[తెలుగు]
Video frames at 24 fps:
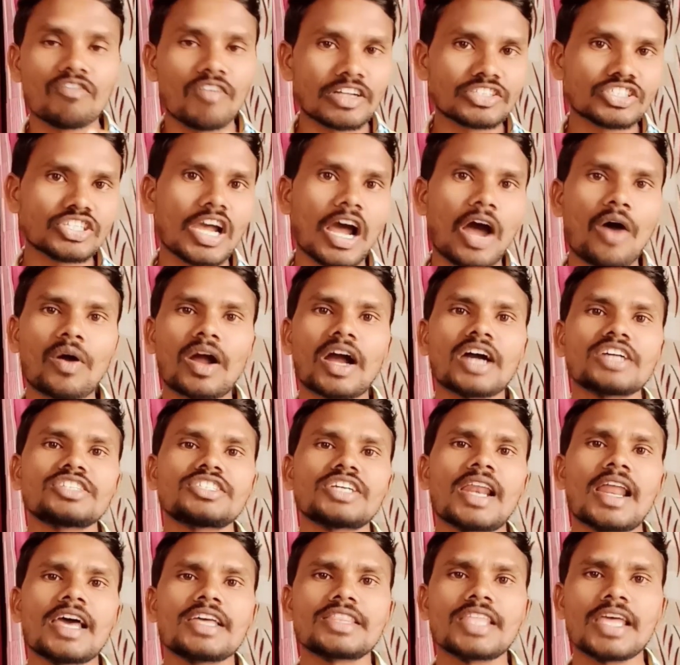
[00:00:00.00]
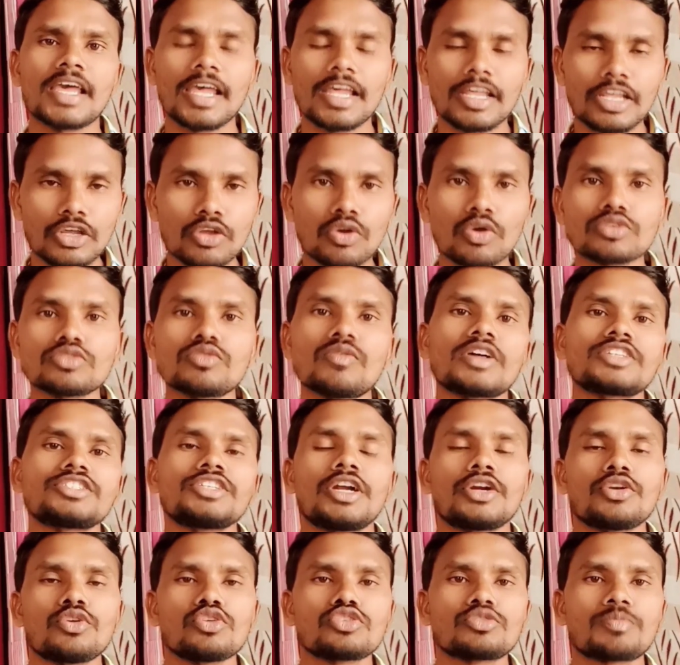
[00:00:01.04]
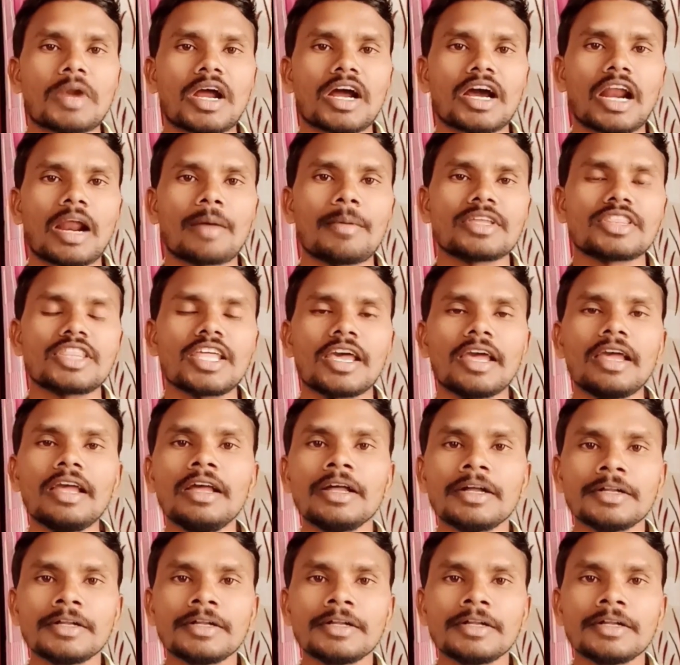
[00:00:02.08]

వచ్చే అవకాశాలు అయితే ఈరోజు వచ్చిన న్యూస్ ప్రకారం అయితే